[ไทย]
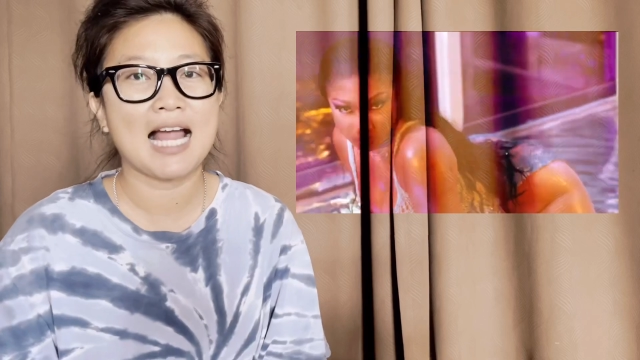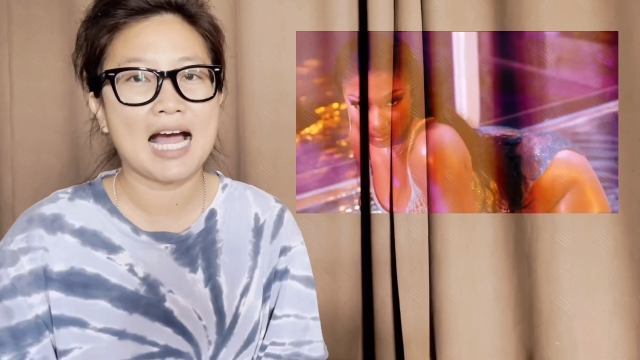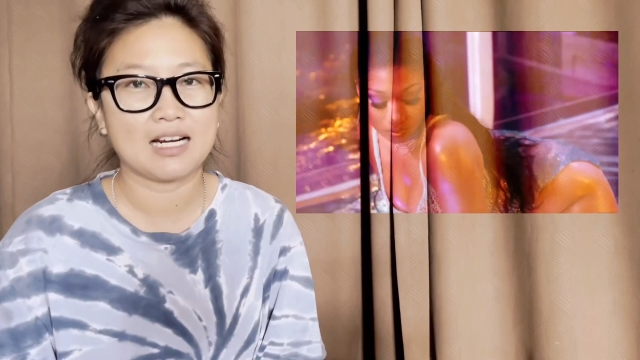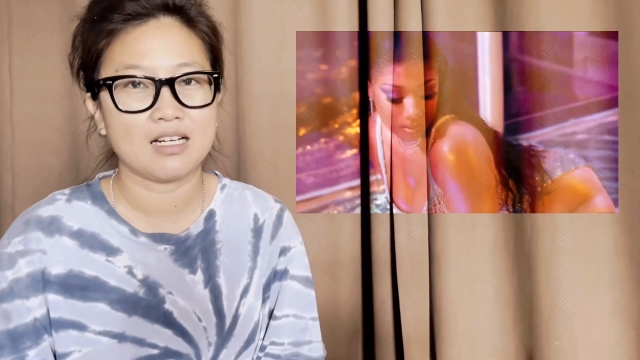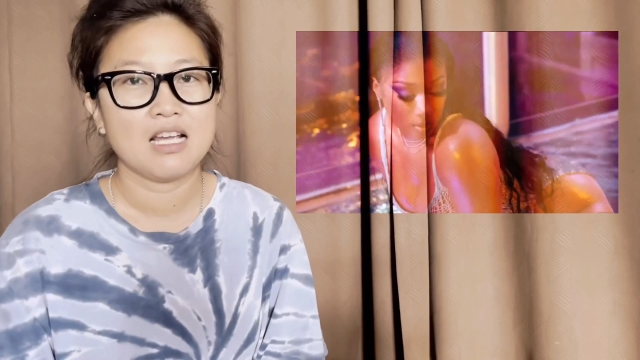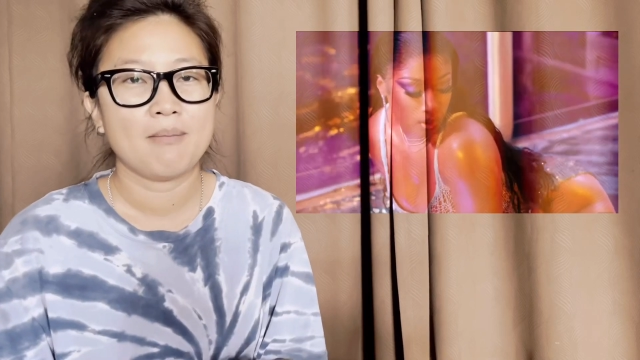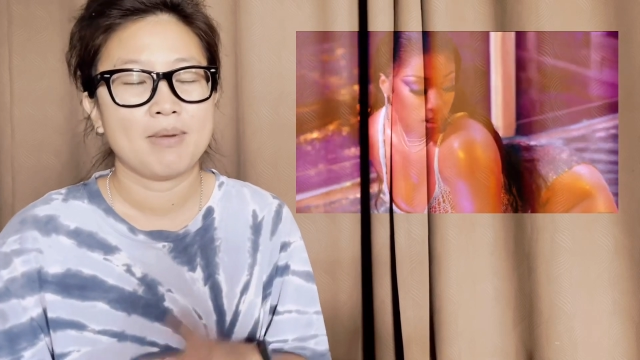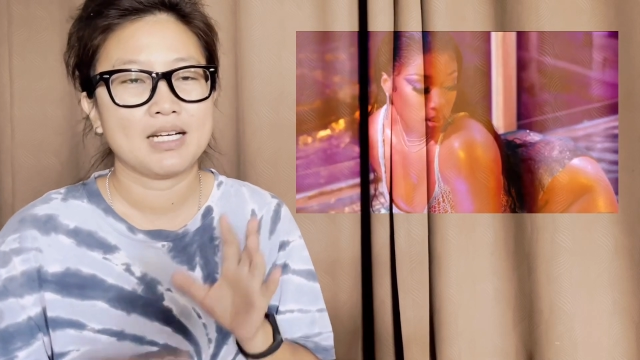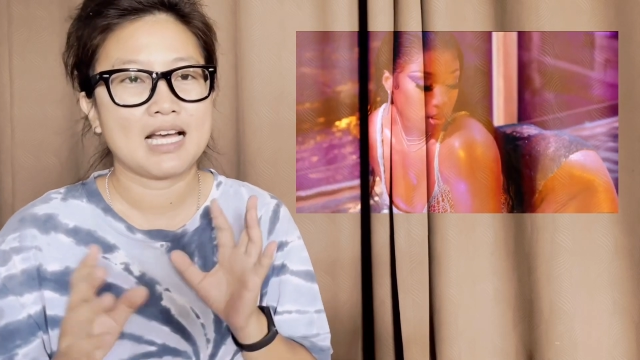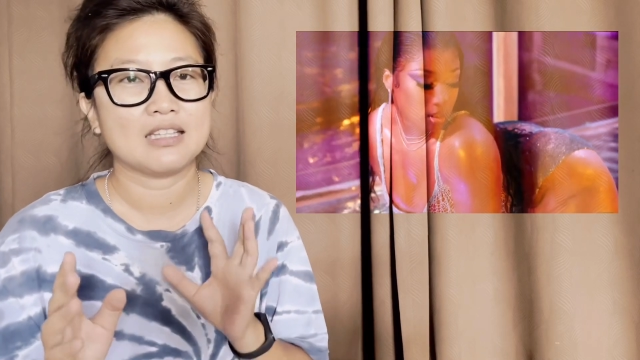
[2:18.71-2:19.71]
รั่ง
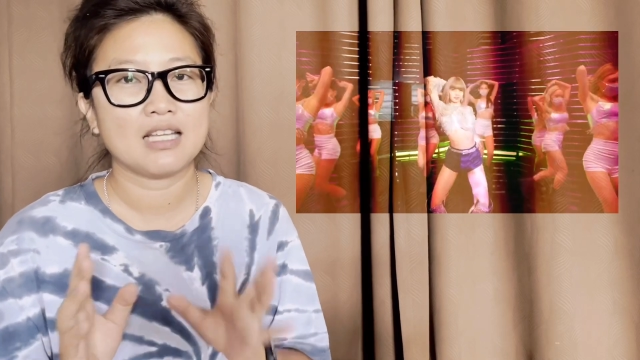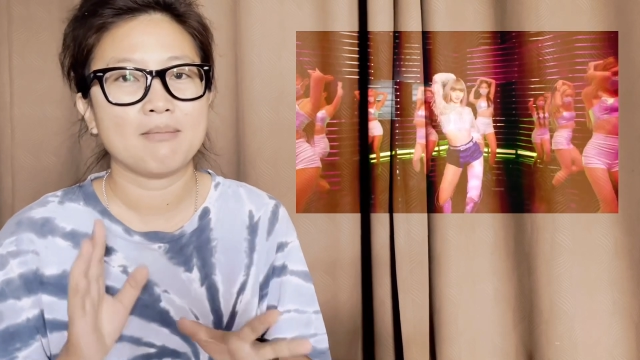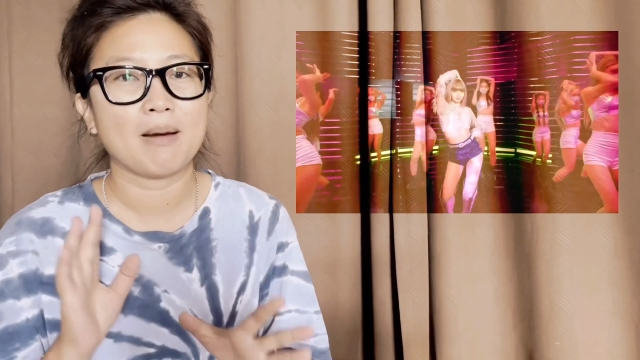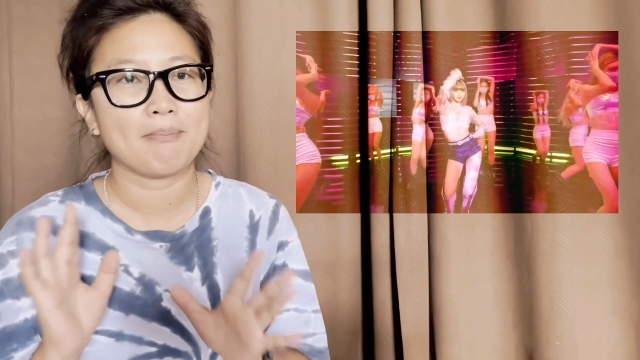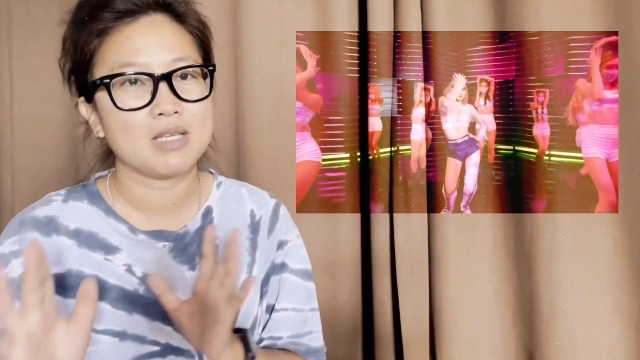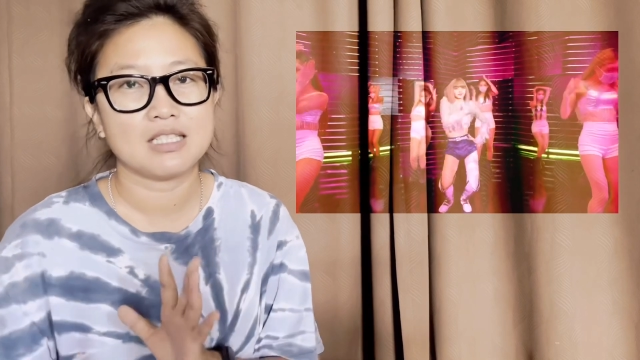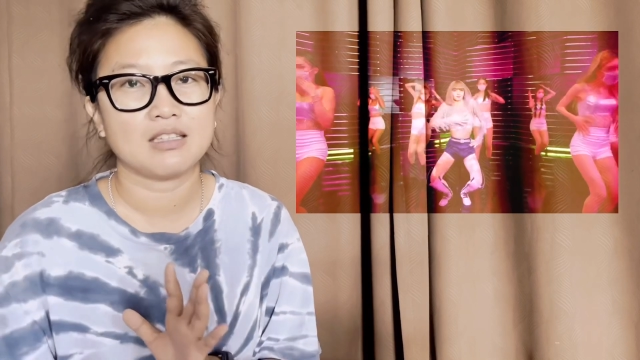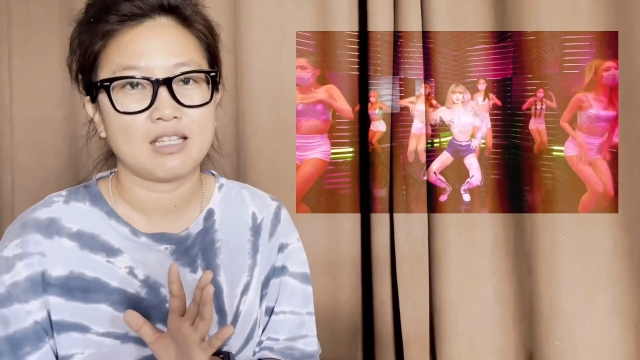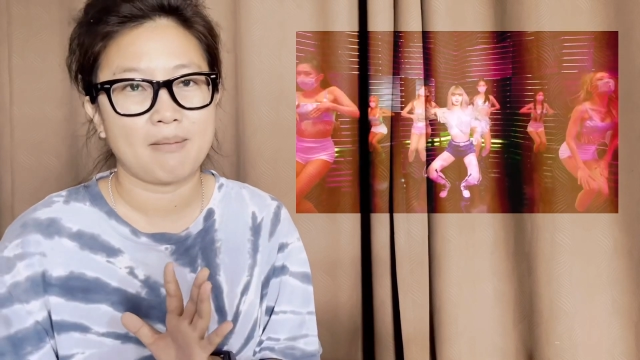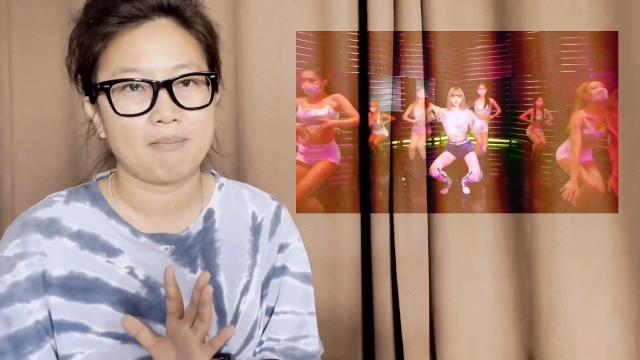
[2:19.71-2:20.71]
เป็นการเต้นแบบมีส
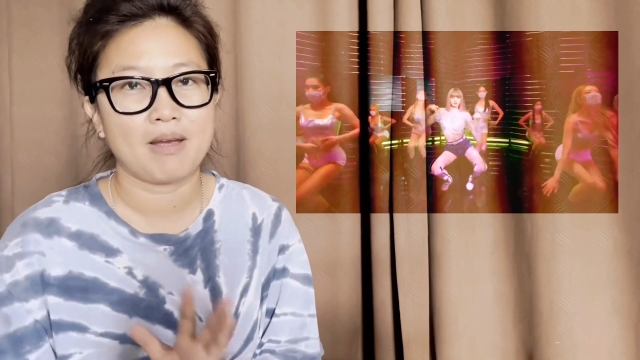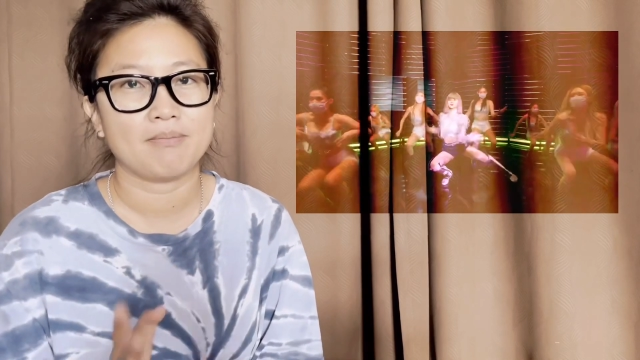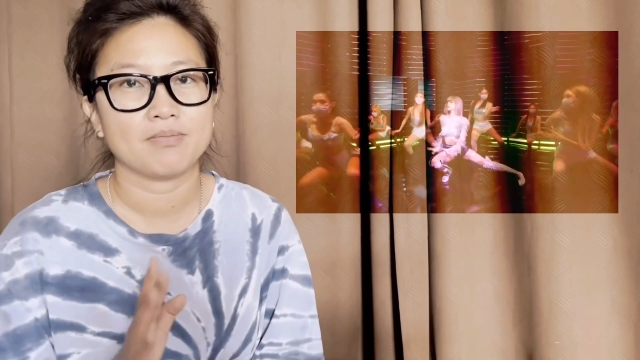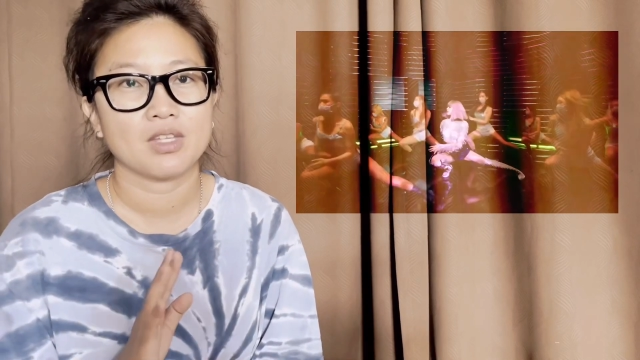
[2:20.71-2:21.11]
เต็ปแบบ